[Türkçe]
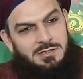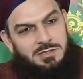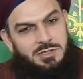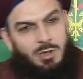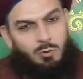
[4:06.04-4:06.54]

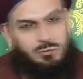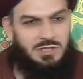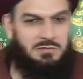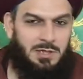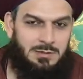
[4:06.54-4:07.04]
İşte o
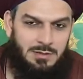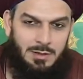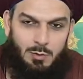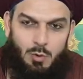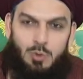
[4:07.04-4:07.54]
zaman
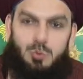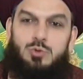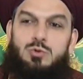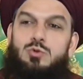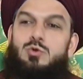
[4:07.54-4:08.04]
o
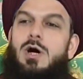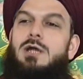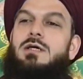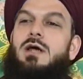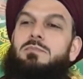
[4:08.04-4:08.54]
kutlu
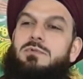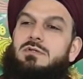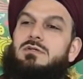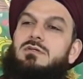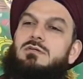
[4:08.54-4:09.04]
duayı
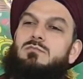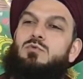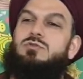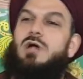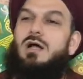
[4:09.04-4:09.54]
yaptı
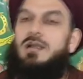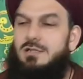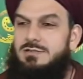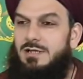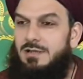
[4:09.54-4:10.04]
Musa
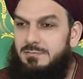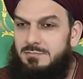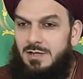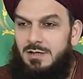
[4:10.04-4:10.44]
aleyhisselam.